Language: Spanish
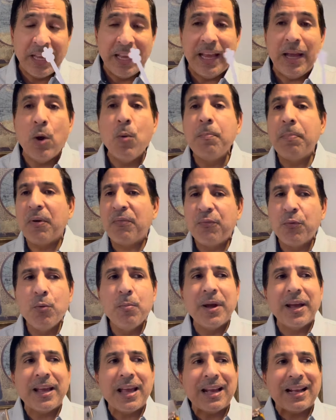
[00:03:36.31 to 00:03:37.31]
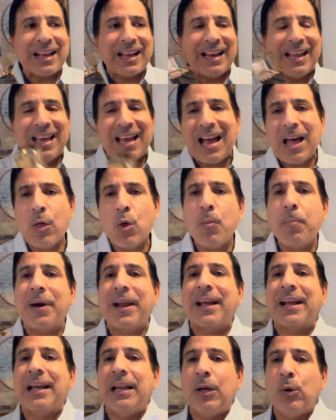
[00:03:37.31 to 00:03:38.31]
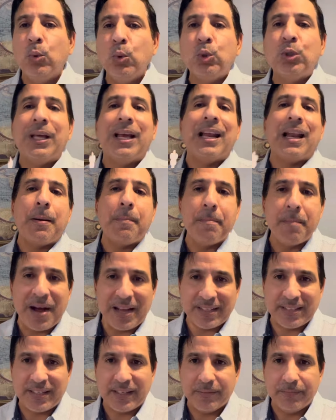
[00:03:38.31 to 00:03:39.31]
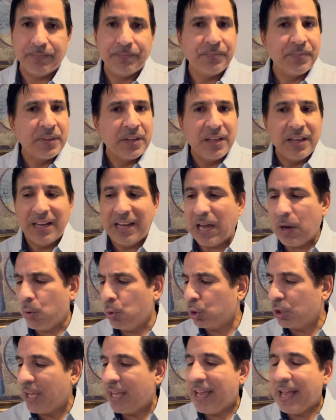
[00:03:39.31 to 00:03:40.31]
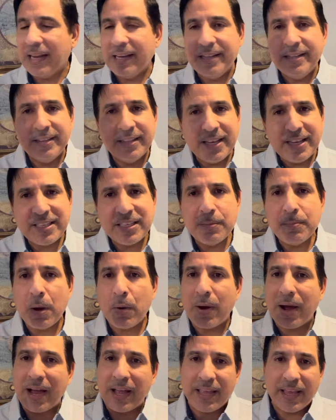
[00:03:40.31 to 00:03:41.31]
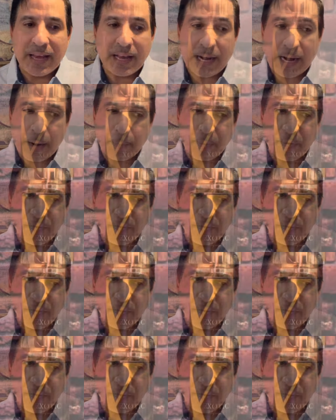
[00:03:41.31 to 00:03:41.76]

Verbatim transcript: Es un perfume creado para que le guste a las masas. La botella lindísima, vas a llegar a la